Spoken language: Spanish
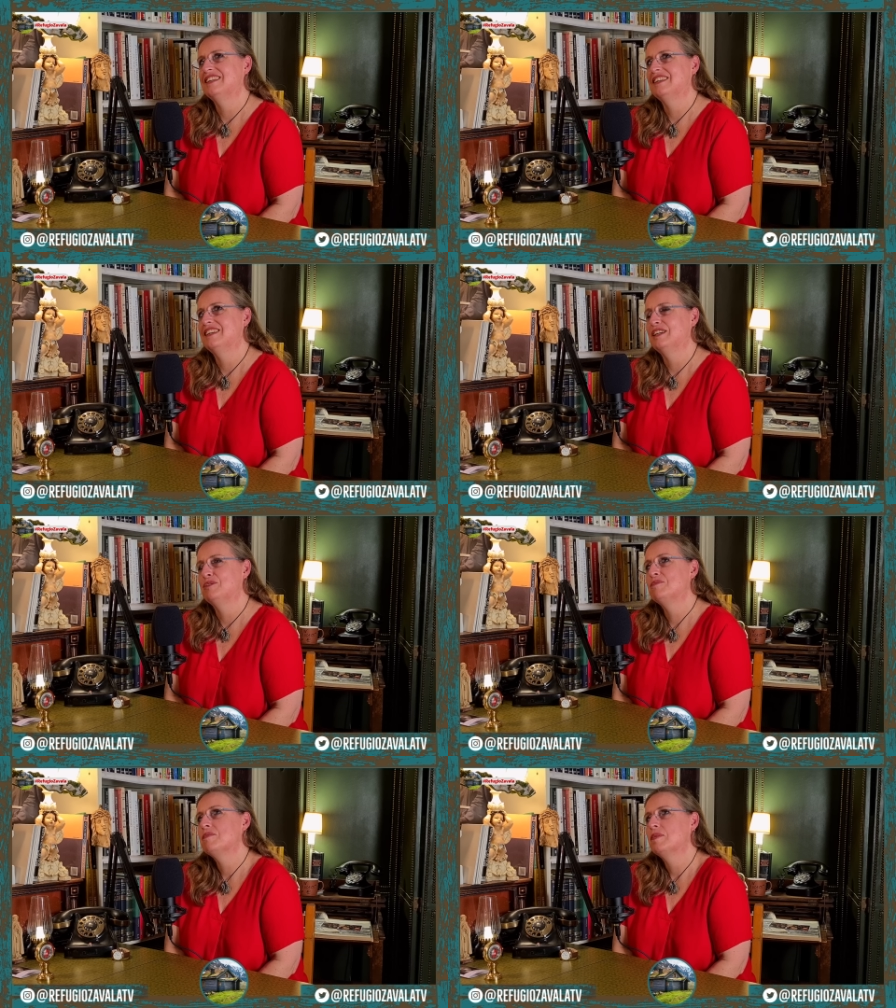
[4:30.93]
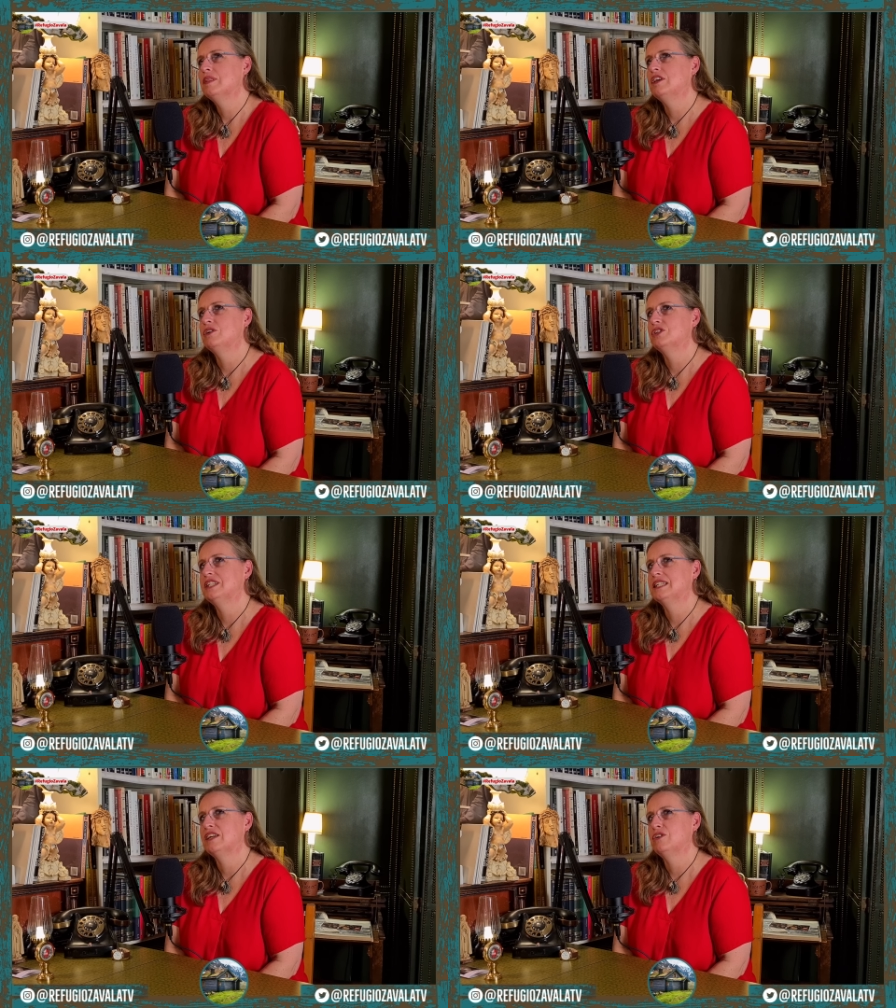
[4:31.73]
Eh, digo,
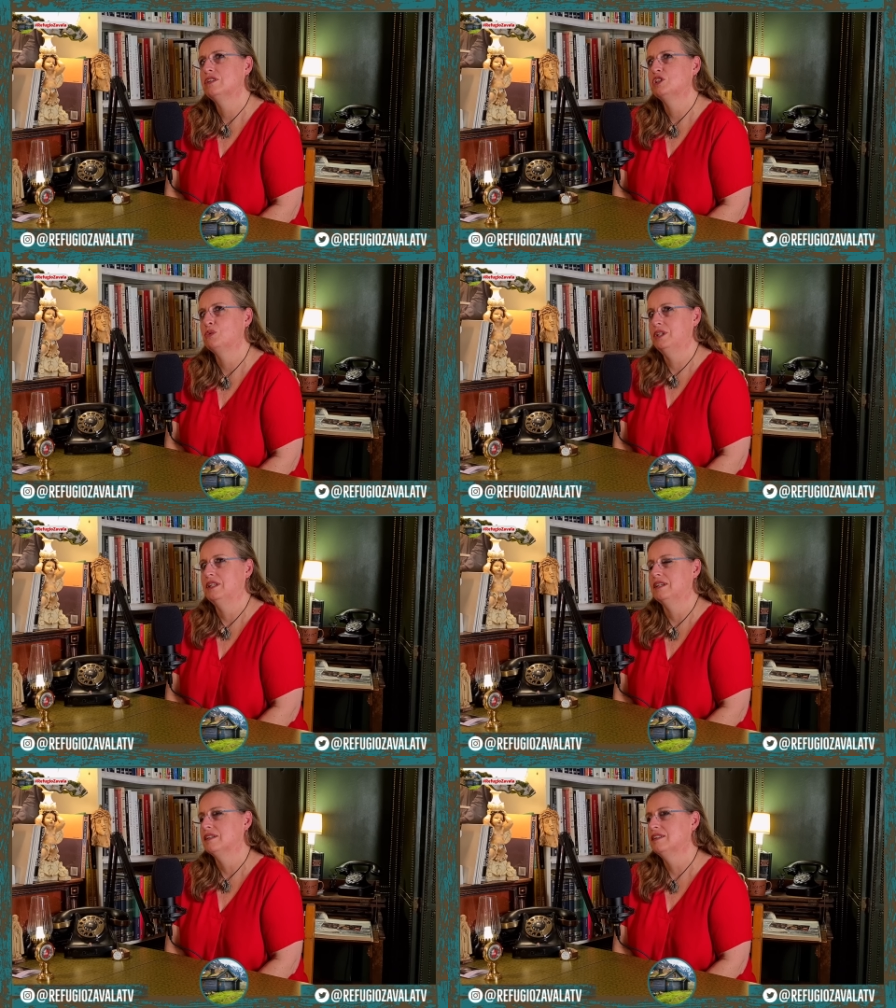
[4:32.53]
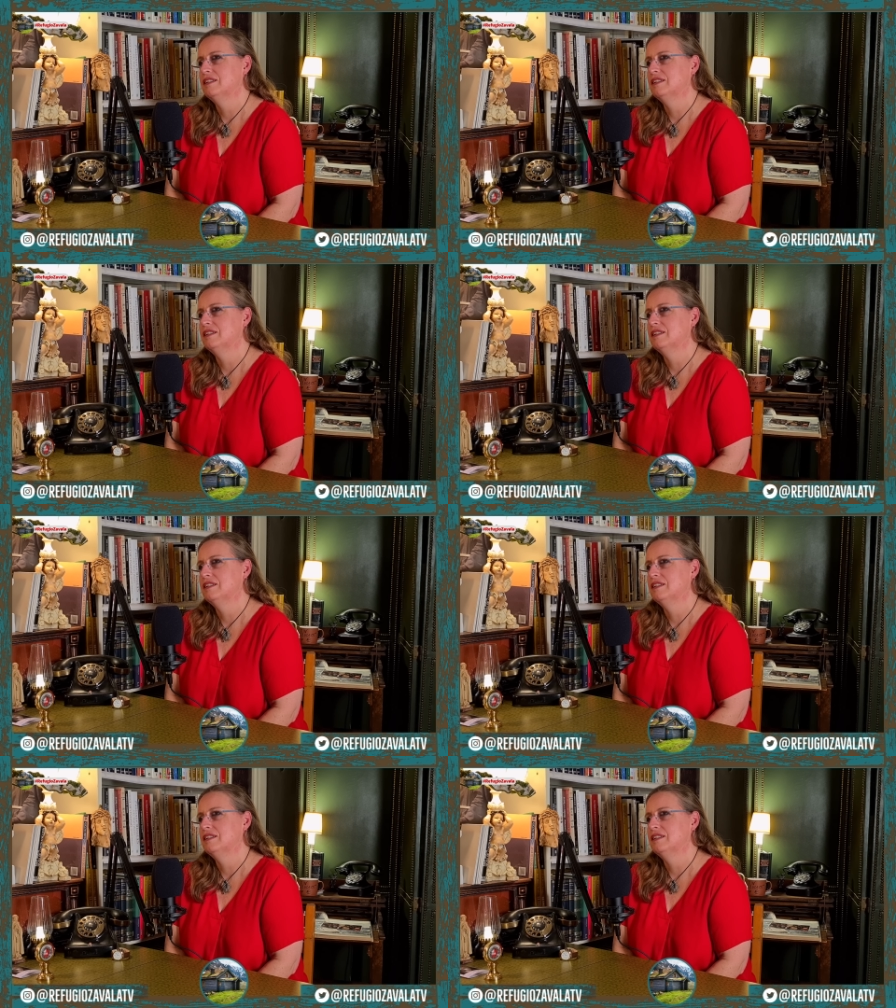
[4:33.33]
si es que nos des cuenta.